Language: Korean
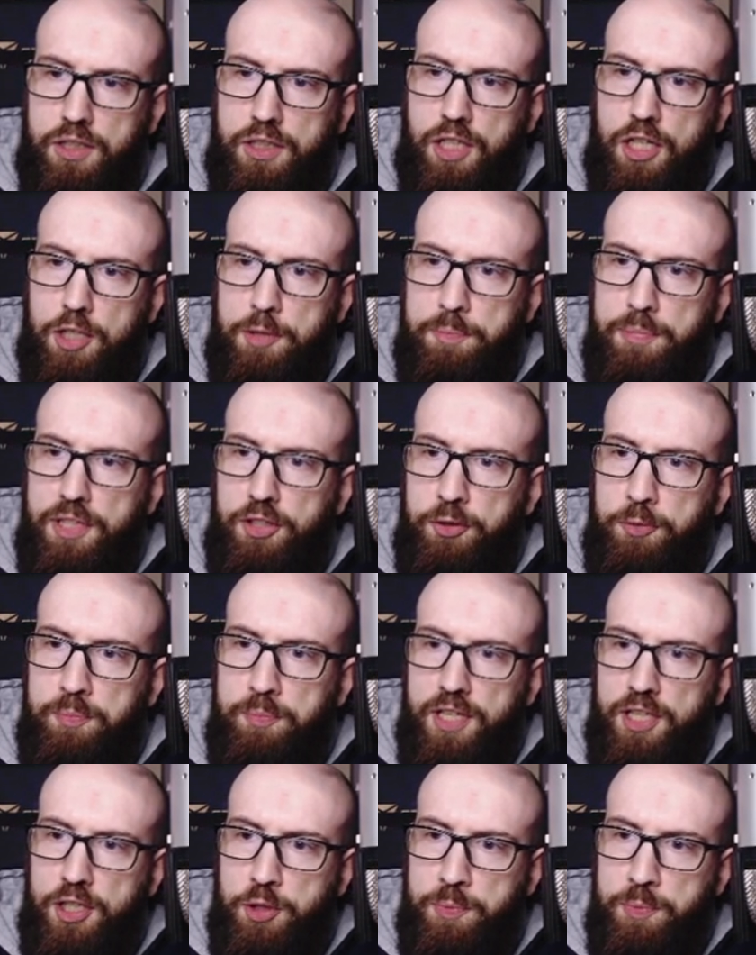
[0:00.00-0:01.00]
card-based
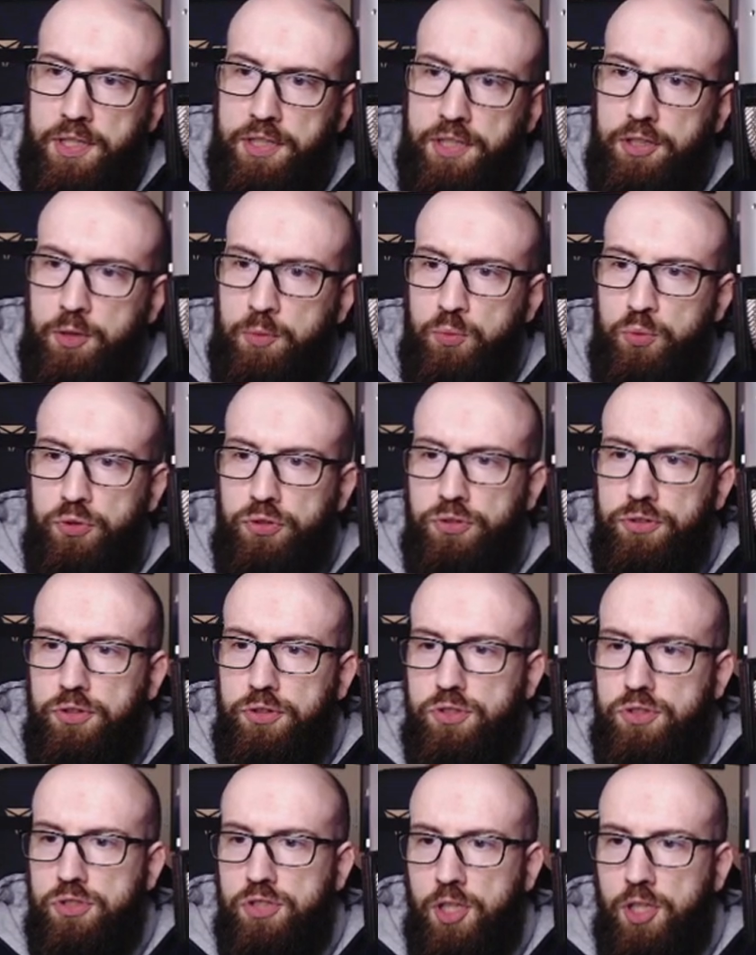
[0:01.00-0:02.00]
matchmaking 무슨
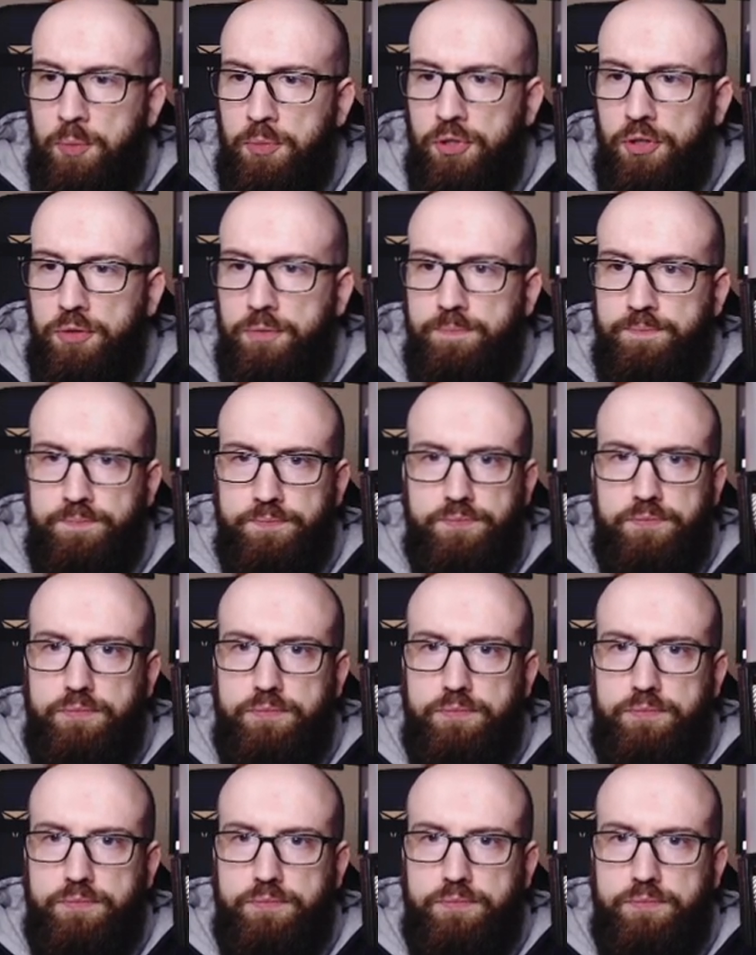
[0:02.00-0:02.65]
뜻이냐면